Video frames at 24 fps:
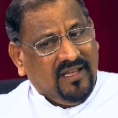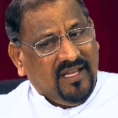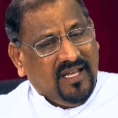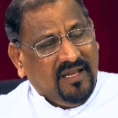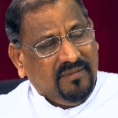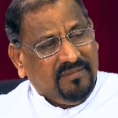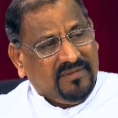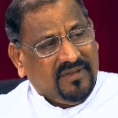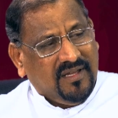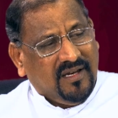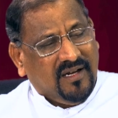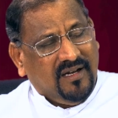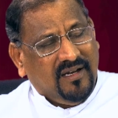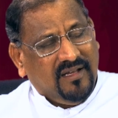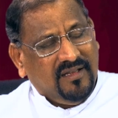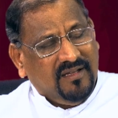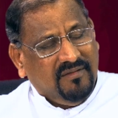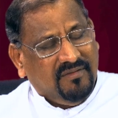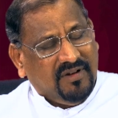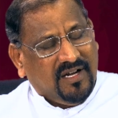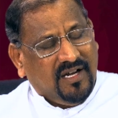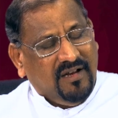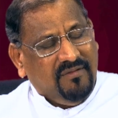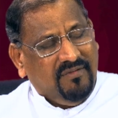அல்லது
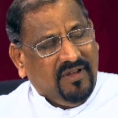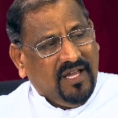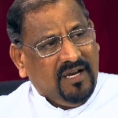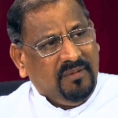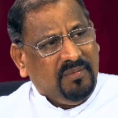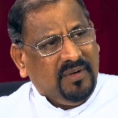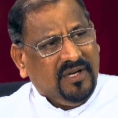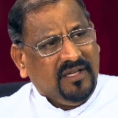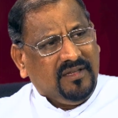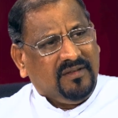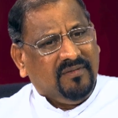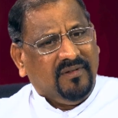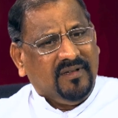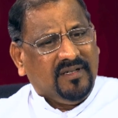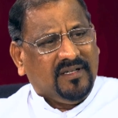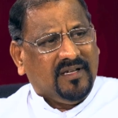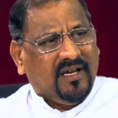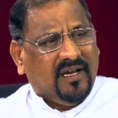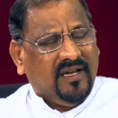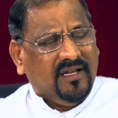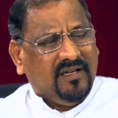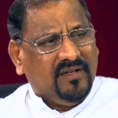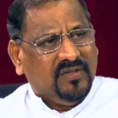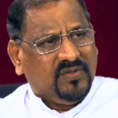எகிப்தியர்களிலிருந்து இவர்களை
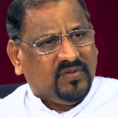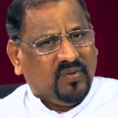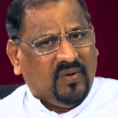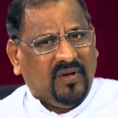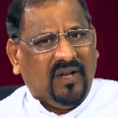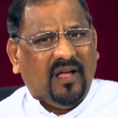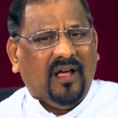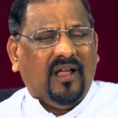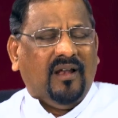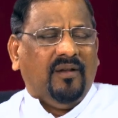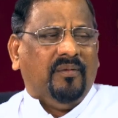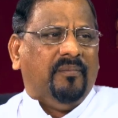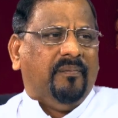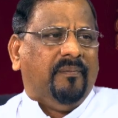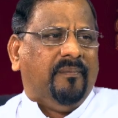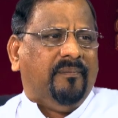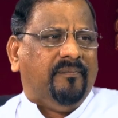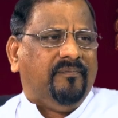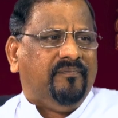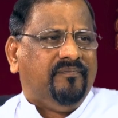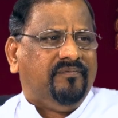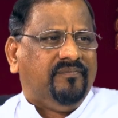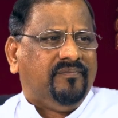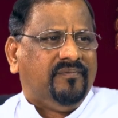வேறுபடுத்துவதற்காக என்று சொன்னாலும்
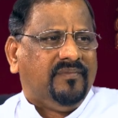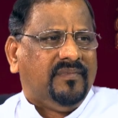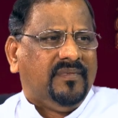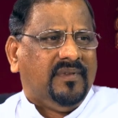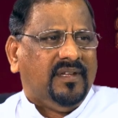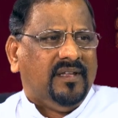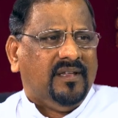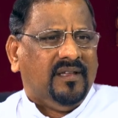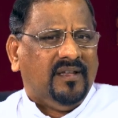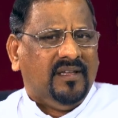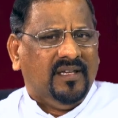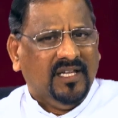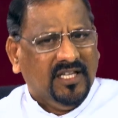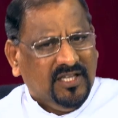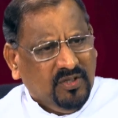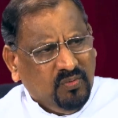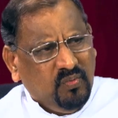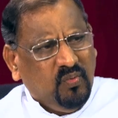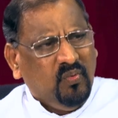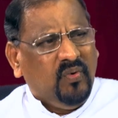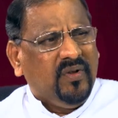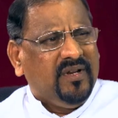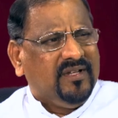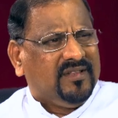
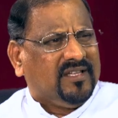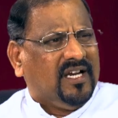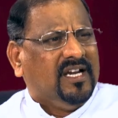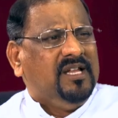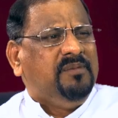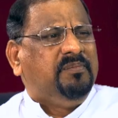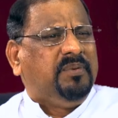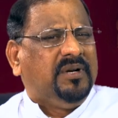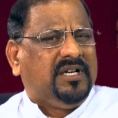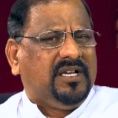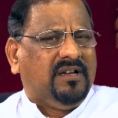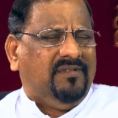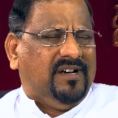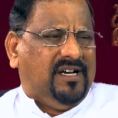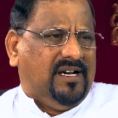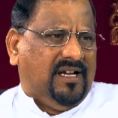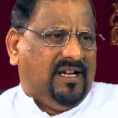இதுவும் ஒரு தனிப்பட்ட